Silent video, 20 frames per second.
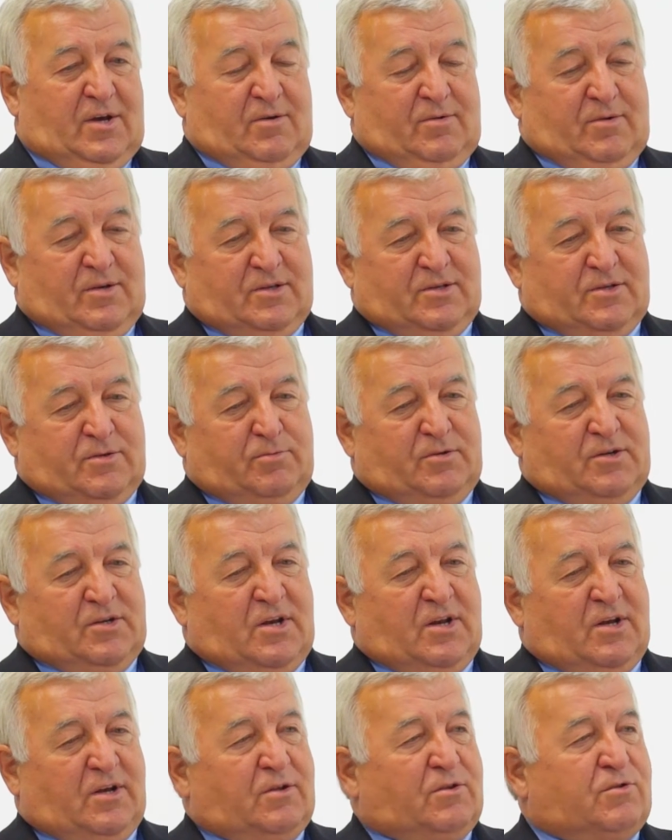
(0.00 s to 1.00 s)
Więc
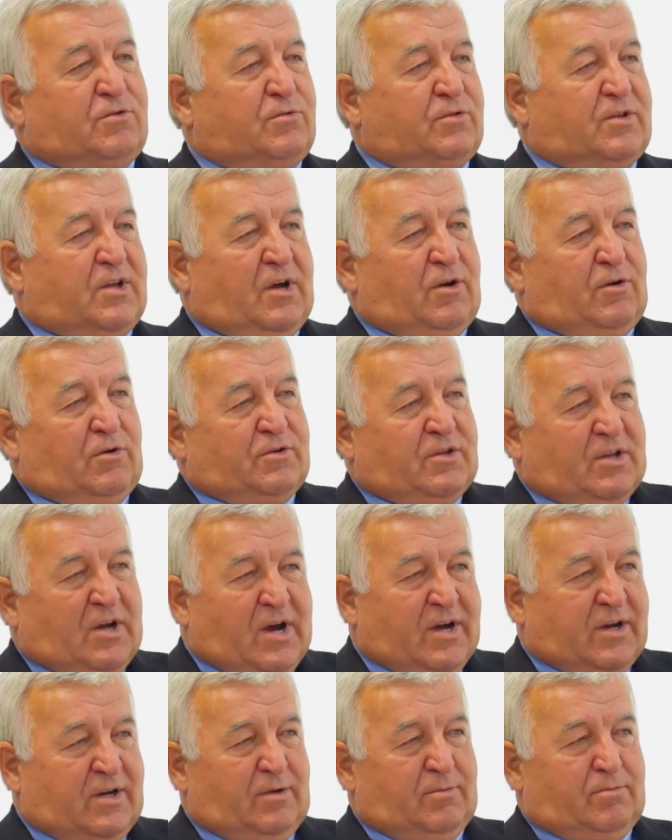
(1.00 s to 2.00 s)
myślę tutaj o,
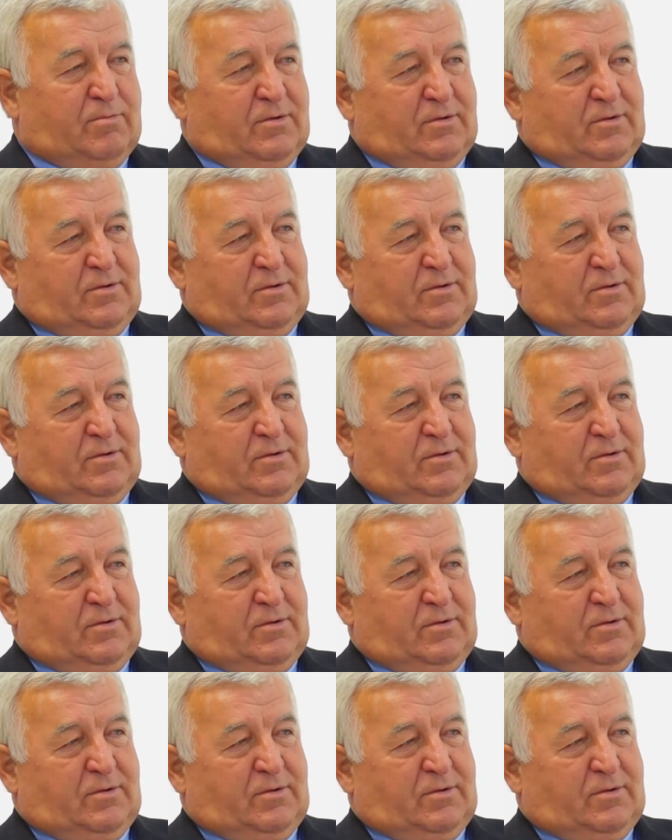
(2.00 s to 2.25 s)
takim,